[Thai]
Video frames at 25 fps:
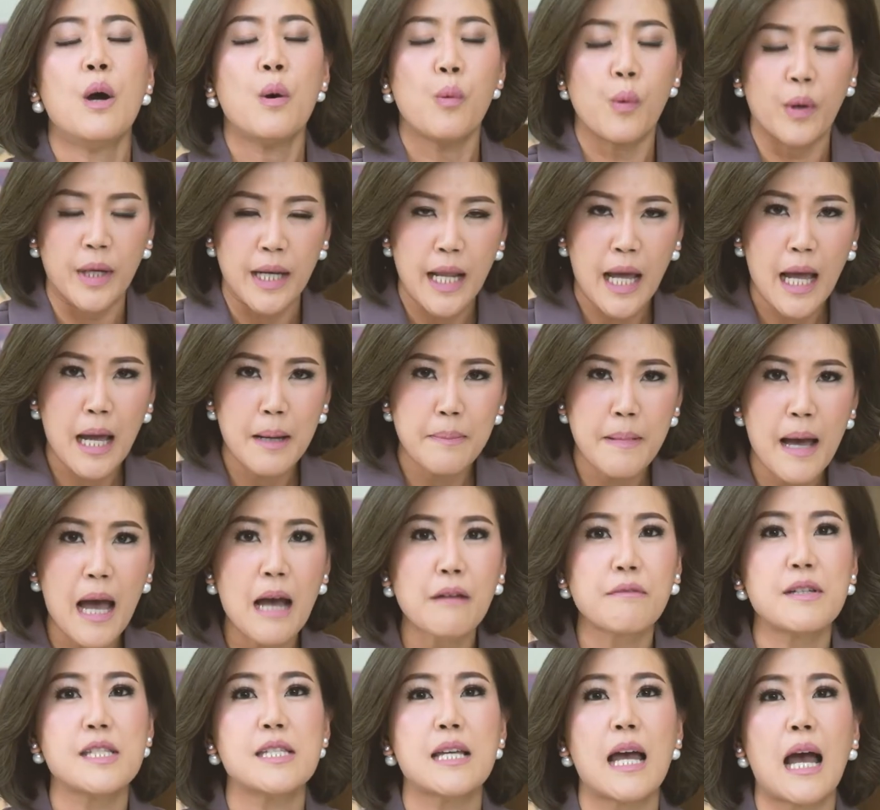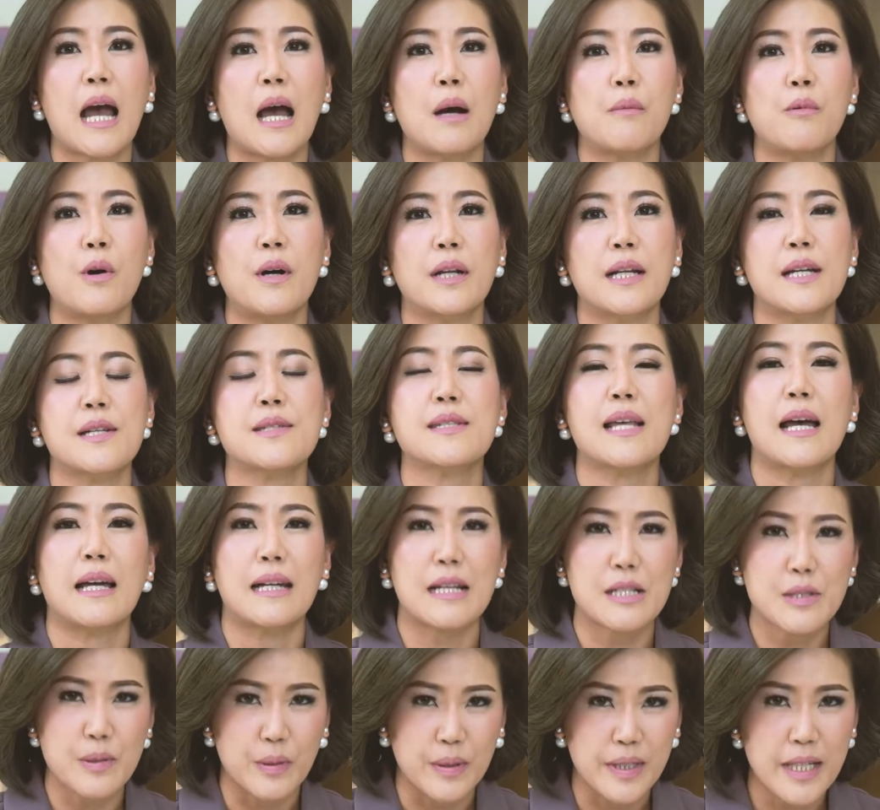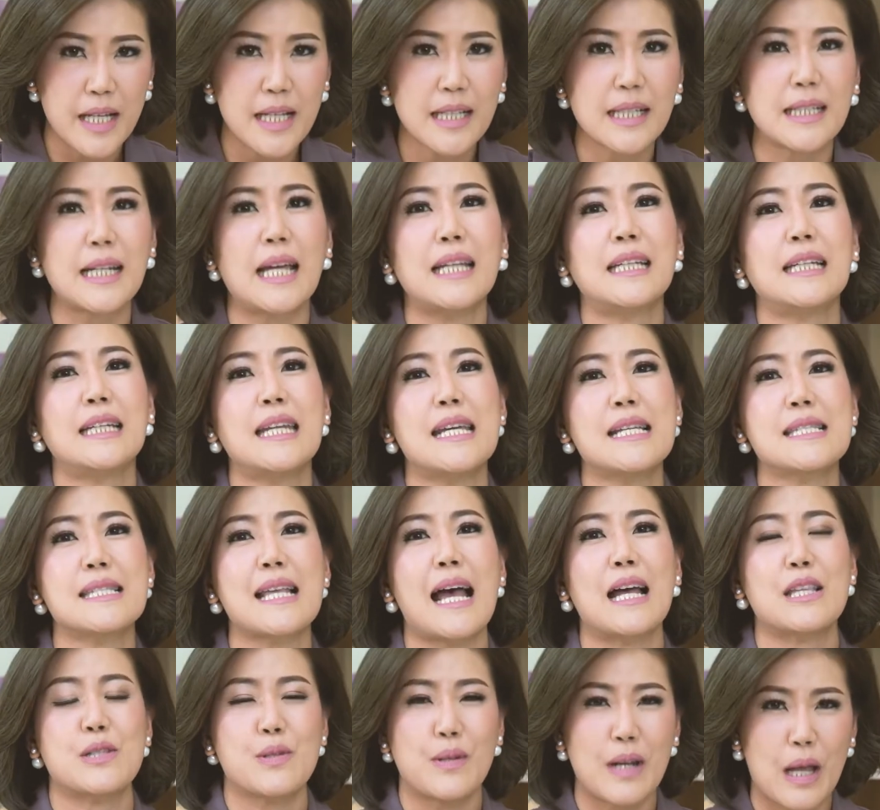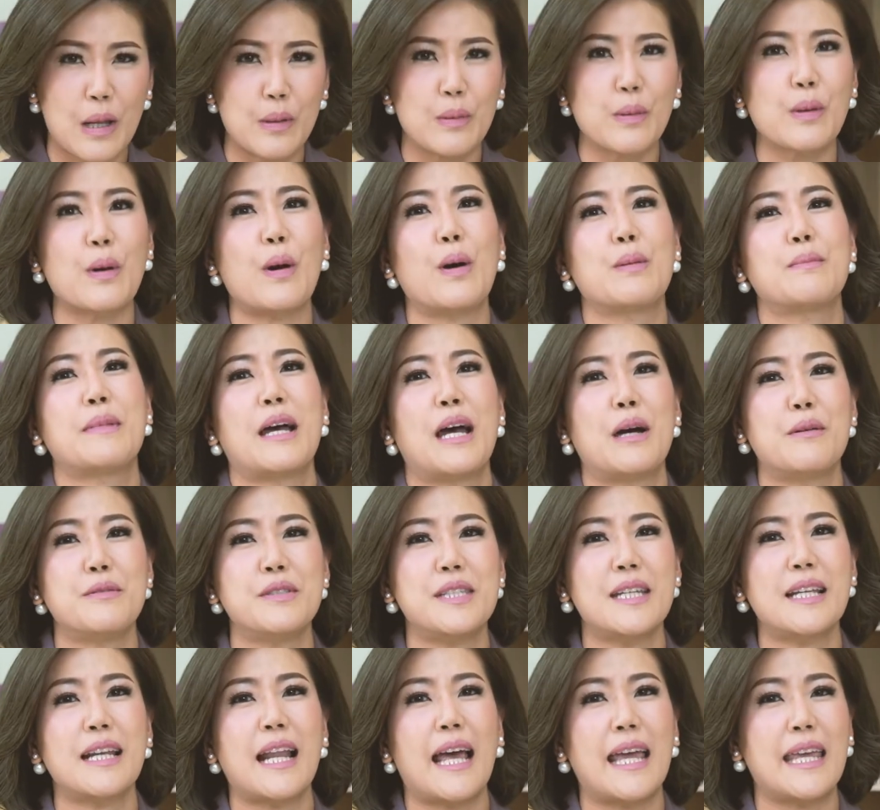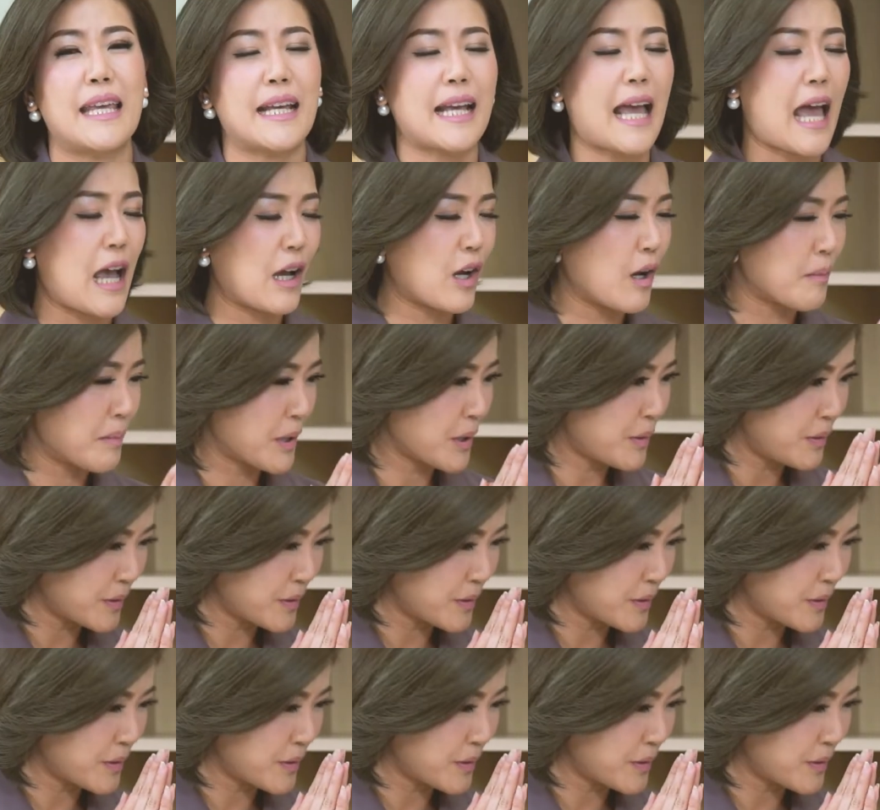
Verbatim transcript: หัวหน้าภาควิชาวารสารสนเทศคณะนิเทศศาสตร์จุฬาลงกรณ์มหาวิทยาลัยค่ะขอบพระ